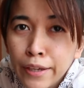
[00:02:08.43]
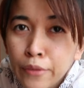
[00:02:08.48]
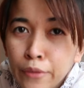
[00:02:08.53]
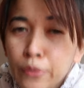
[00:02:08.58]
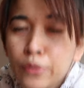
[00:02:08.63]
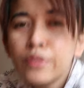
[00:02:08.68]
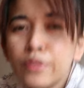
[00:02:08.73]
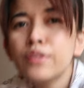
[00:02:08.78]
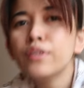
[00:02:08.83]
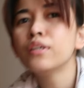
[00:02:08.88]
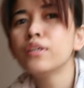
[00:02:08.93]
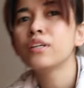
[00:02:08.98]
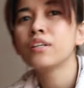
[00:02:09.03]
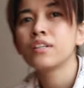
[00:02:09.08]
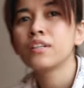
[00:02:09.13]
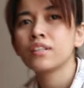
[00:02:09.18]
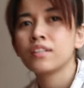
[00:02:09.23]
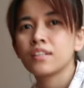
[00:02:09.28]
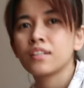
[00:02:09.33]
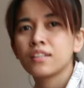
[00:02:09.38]
good.
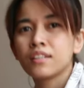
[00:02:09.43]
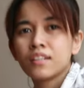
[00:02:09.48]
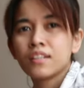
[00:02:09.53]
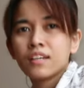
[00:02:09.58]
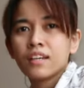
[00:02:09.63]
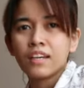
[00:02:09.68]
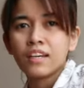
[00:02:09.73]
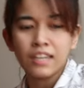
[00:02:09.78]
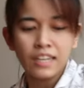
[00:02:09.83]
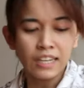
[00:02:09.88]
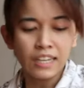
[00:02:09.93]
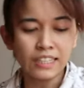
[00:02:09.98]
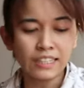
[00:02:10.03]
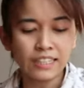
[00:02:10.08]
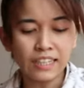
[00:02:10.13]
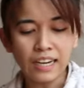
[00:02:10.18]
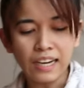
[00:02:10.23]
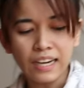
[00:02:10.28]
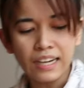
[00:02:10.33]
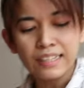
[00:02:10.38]

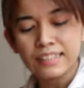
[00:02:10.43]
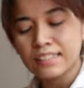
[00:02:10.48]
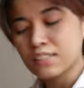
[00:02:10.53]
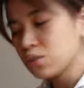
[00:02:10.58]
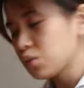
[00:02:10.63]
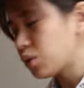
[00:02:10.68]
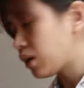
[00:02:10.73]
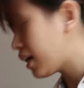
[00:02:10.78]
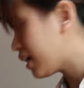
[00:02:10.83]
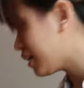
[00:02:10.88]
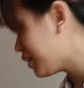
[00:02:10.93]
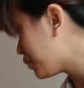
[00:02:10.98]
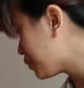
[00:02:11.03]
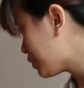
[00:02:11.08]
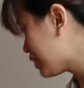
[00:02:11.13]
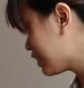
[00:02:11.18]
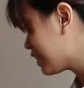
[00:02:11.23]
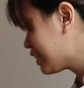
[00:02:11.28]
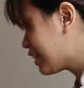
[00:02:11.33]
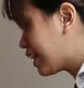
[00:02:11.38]
Ayan. So, ayusin
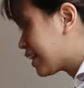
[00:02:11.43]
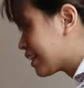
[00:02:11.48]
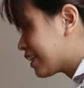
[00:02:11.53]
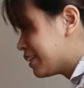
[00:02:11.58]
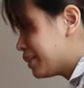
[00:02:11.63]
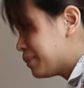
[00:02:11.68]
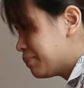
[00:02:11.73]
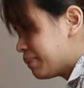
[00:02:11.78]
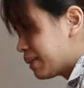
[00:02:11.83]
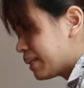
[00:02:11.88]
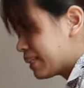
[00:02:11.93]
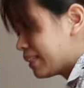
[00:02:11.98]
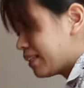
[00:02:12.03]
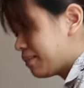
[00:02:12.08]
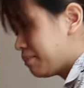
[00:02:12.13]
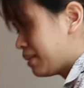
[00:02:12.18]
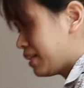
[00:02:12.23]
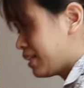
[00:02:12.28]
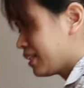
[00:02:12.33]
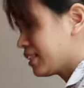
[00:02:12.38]
sila natin yung mga
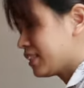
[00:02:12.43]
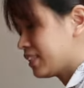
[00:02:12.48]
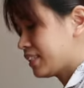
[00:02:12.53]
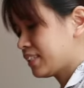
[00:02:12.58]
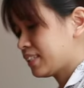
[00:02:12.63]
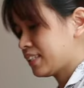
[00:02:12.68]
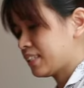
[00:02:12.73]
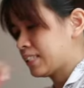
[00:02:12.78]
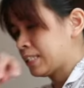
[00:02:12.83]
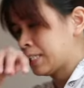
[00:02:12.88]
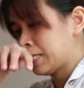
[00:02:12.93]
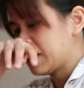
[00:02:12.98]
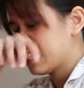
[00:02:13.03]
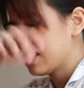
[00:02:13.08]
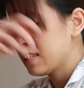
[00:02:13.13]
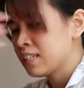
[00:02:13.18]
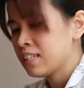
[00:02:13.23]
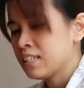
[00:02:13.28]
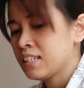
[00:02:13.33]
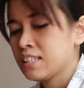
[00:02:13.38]
dalits.
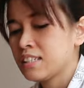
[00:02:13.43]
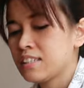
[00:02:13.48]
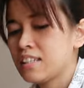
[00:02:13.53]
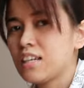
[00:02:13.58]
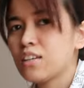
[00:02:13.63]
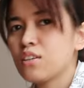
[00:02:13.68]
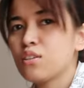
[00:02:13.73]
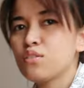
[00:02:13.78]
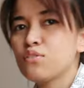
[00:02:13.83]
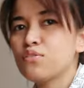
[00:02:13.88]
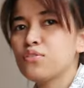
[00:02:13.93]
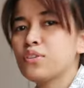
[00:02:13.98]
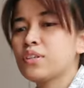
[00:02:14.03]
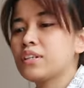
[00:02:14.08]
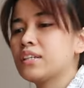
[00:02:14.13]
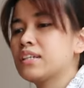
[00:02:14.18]
Thank you for